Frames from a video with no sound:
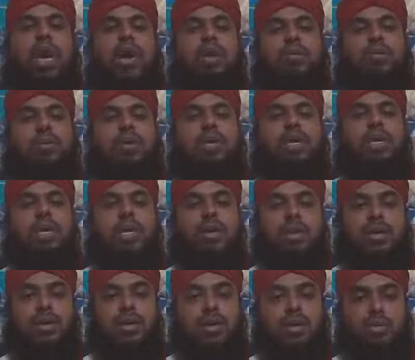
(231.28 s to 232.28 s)
அப்படி
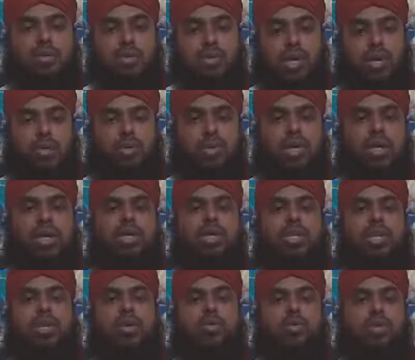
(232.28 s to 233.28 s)
நம்முடைய
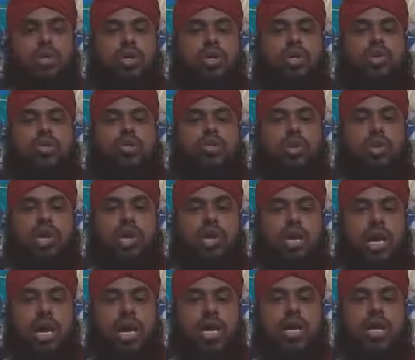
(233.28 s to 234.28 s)
உள்ளத்திலே உதிக்கக்கூடிய
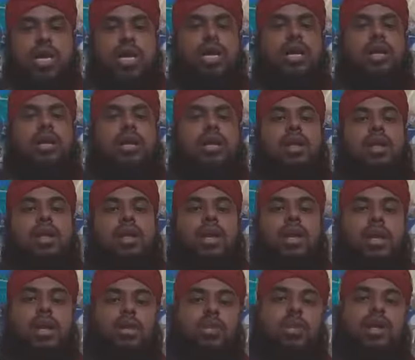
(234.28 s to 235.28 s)
ஞானங்கள்
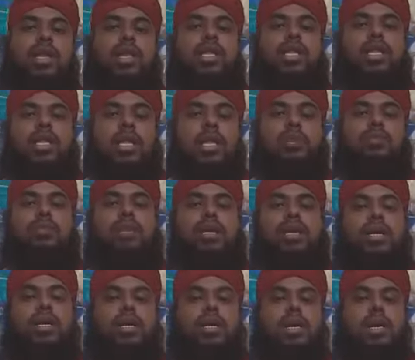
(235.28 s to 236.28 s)
என்னுடைய திறமை
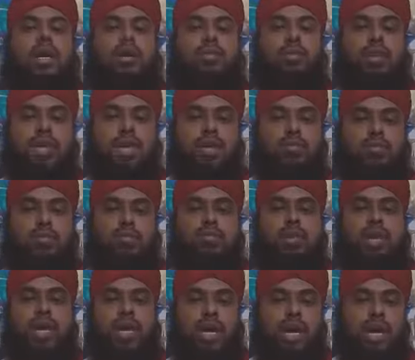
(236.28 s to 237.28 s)
என்று நாம்
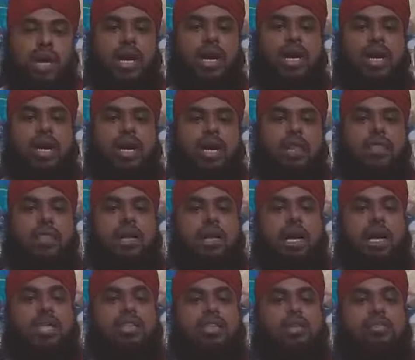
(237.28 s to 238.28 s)
நினைப்போமேயானால் அந்த
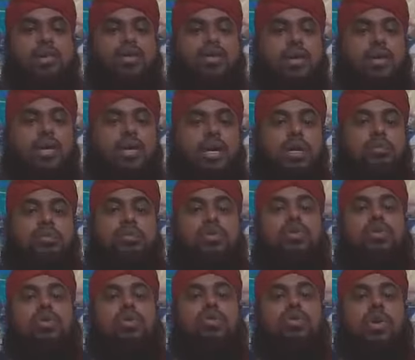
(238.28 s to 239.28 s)
காத்திபி வகையை
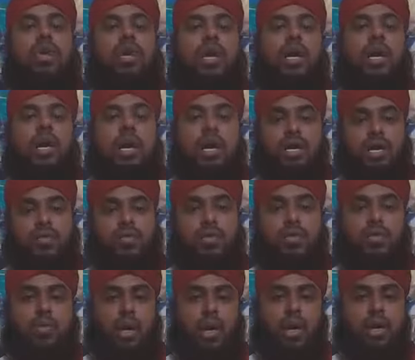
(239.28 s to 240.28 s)
போன்று வீணாக
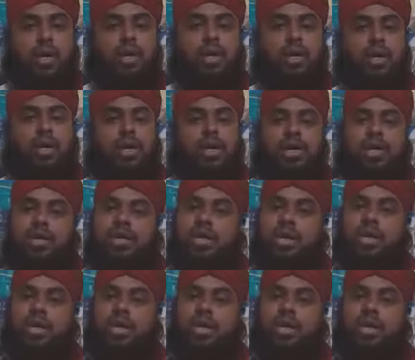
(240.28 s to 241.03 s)
ஆகிவிடுவான் இது